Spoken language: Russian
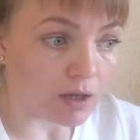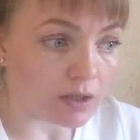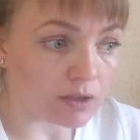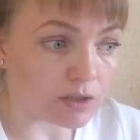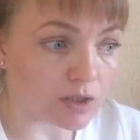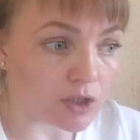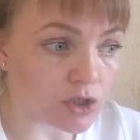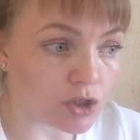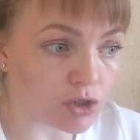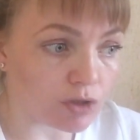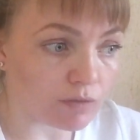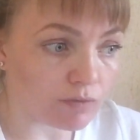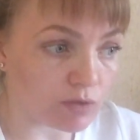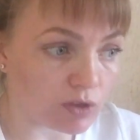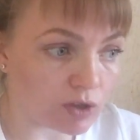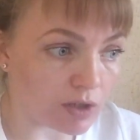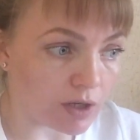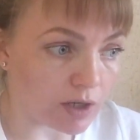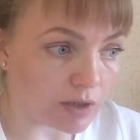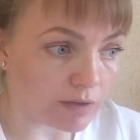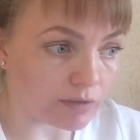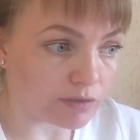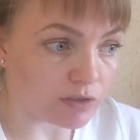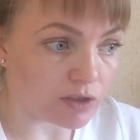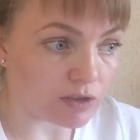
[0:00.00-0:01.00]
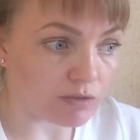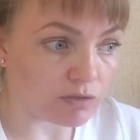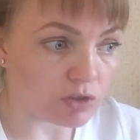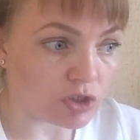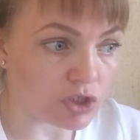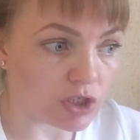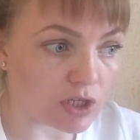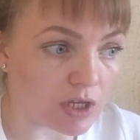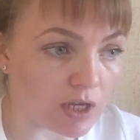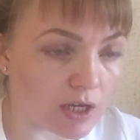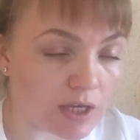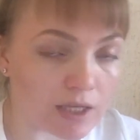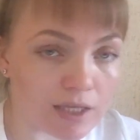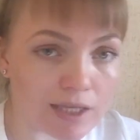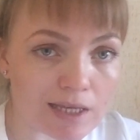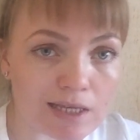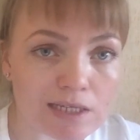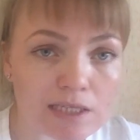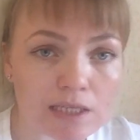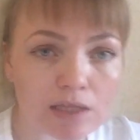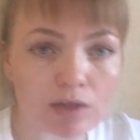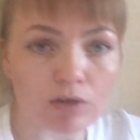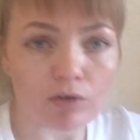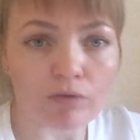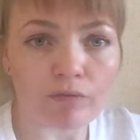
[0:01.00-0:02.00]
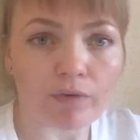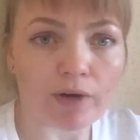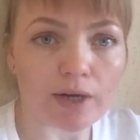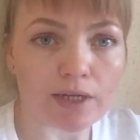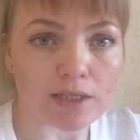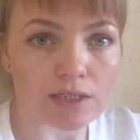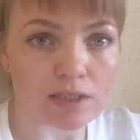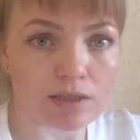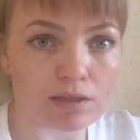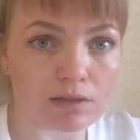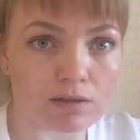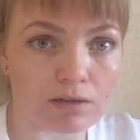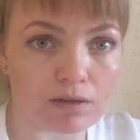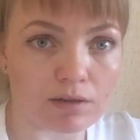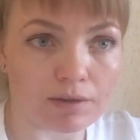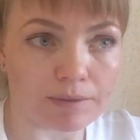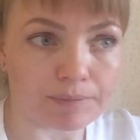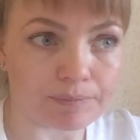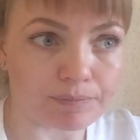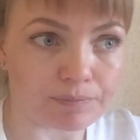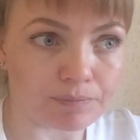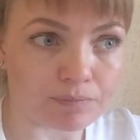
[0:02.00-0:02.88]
Так что вот так вот, девочки, если у вас... А,